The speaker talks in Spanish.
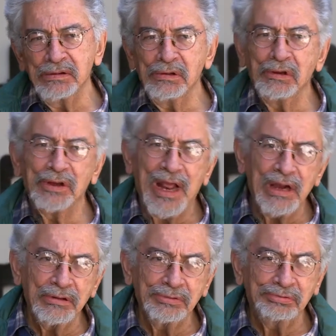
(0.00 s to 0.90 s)
Y luego
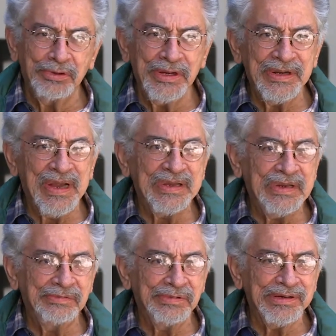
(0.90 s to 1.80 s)
Carlos, por
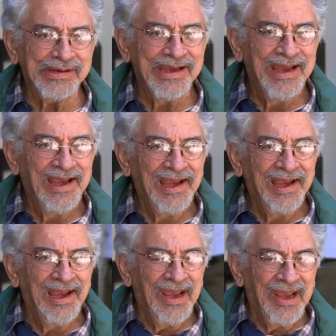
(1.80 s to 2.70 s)
desgracia, pues
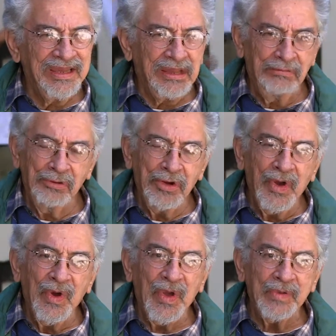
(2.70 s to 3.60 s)
se
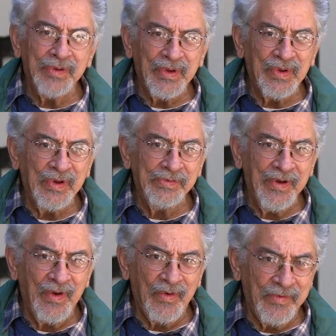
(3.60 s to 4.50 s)
murió y pasó a
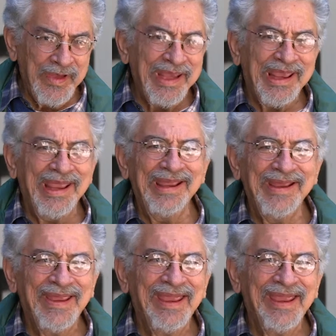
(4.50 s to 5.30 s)
mejor vida.